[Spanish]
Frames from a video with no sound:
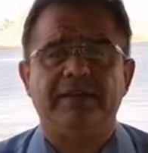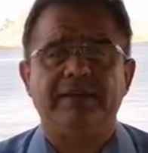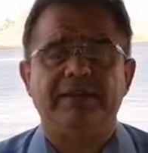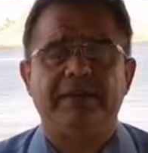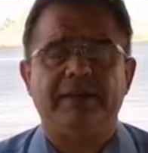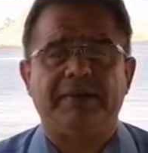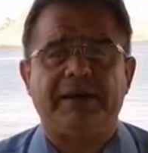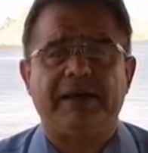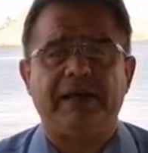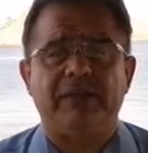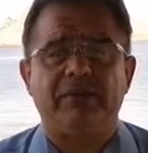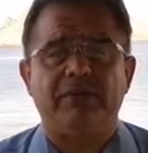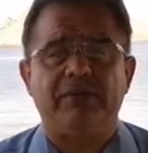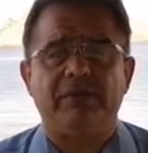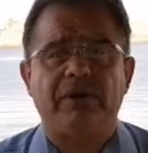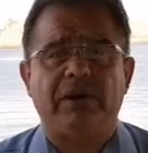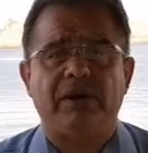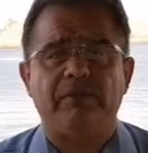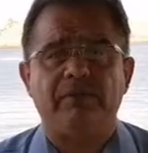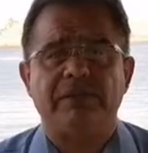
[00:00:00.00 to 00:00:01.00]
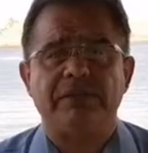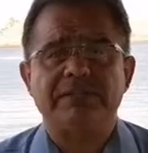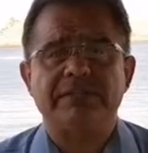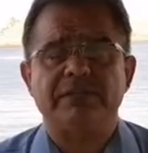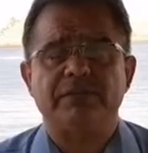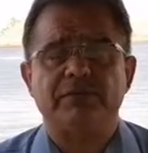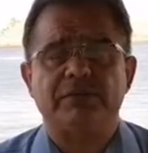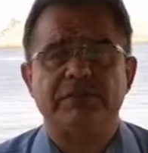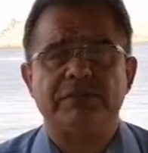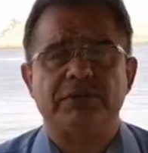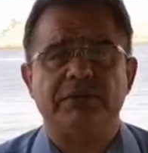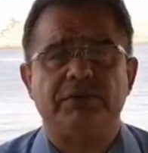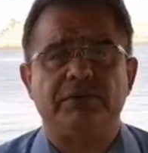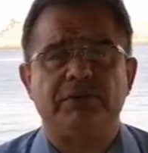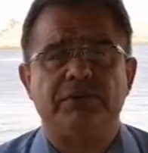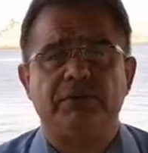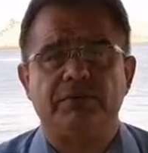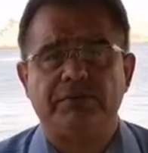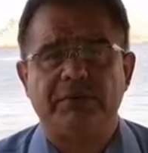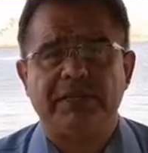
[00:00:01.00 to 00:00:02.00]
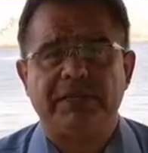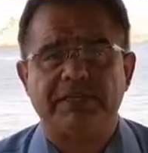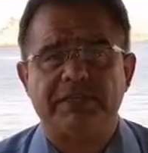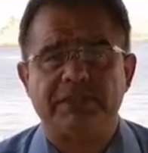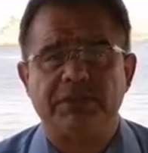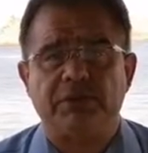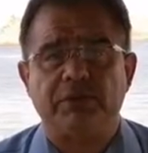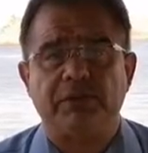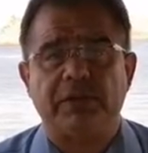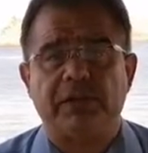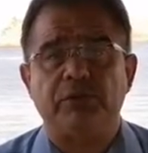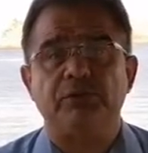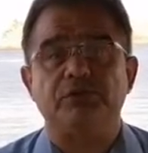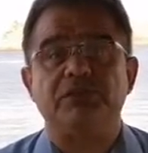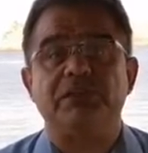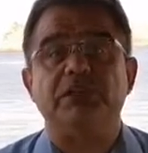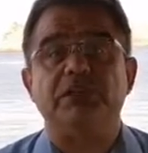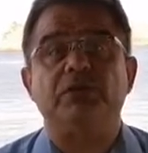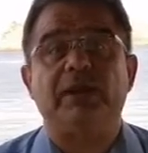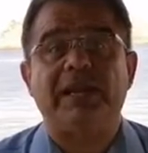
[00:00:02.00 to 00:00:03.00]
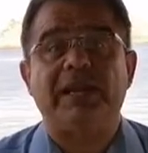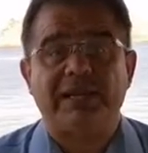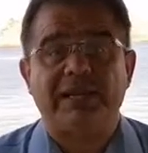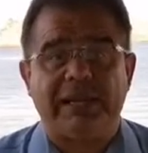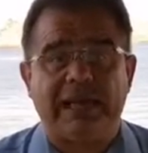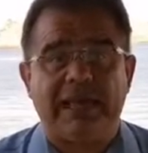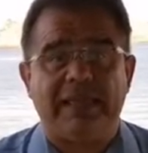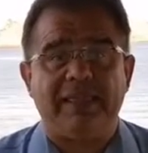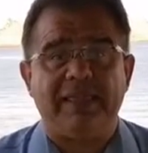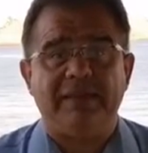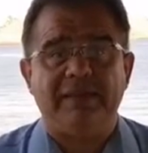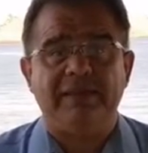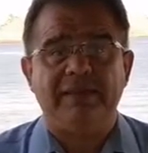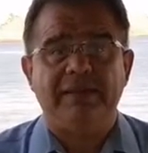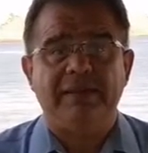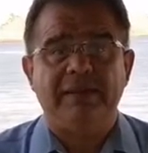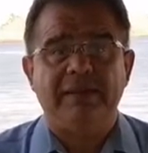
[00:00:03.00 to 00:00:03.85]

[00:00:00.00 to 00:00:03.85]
llevado a una situación de humillación, reducido a la nada,